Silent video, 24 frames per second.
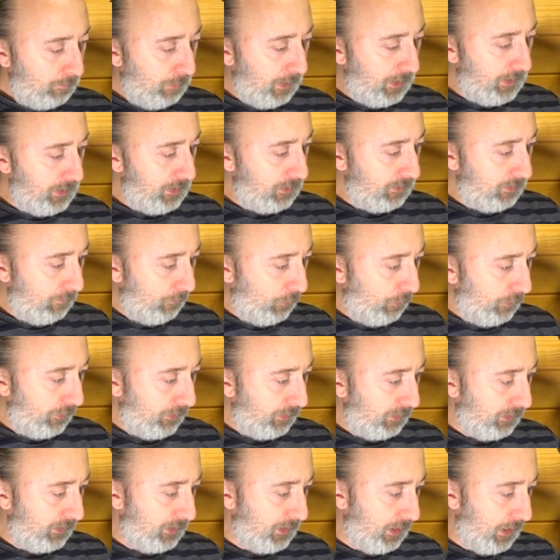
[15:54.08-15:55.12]
Поэтому
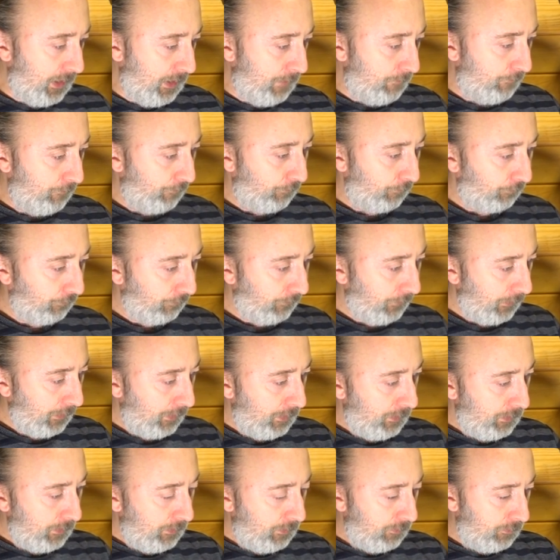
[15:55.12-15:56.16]
я
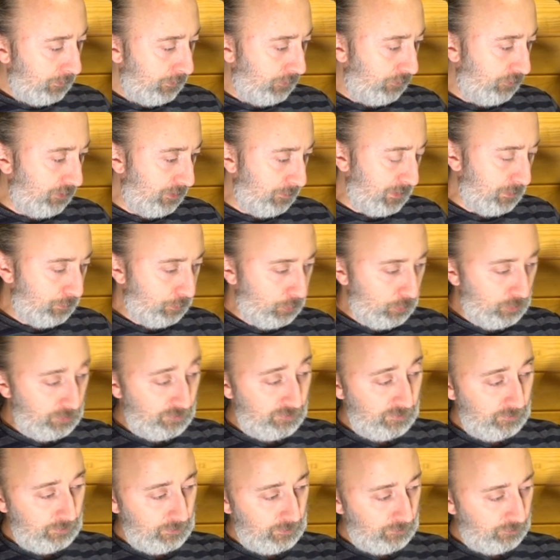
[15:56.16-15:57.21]
ничем не
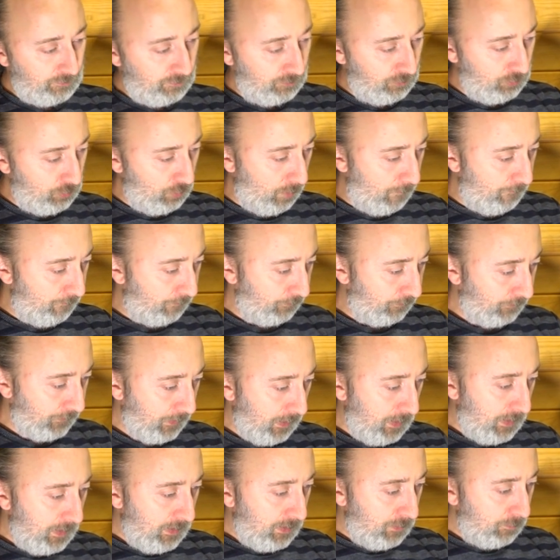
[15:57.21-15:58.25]
пользовалась, но
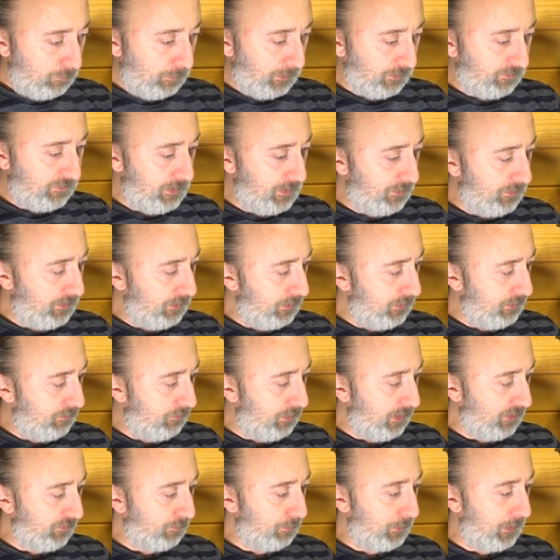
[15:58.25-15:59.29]
последние
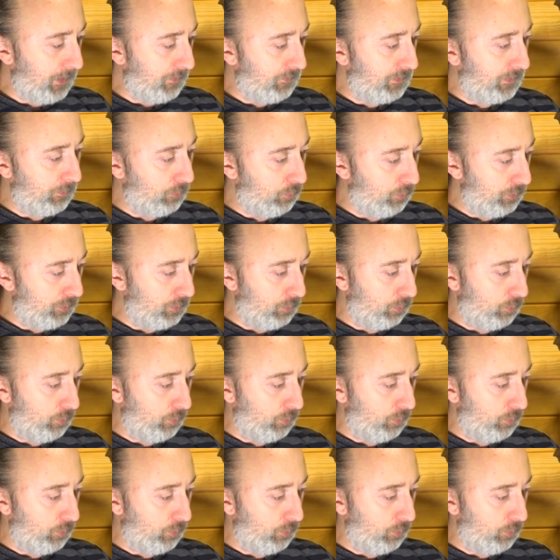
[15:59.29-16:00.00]
два с половиной года